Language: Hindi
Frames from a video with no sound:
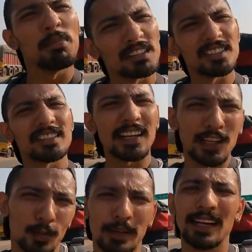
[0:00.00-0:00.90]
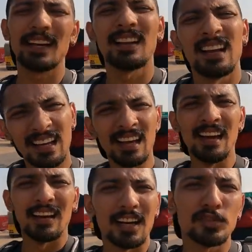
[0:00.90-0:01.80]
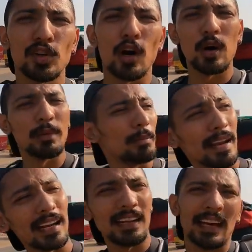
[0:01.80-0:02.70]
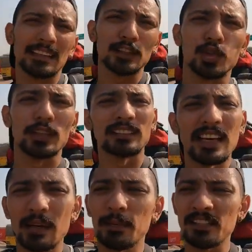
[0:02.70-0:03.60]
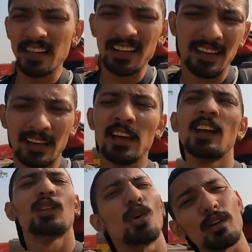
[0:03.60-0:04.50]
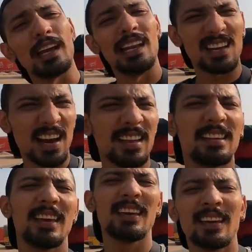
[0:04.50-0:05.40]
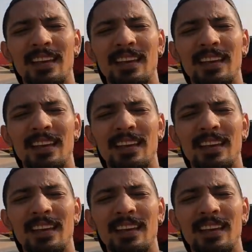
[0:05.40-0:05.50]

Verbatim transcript: पच्चीस एक किलोमीटर कर चुका हूँ अभी ब्रेक लिया था छोटा सा एक पीछे दो केले खाए थे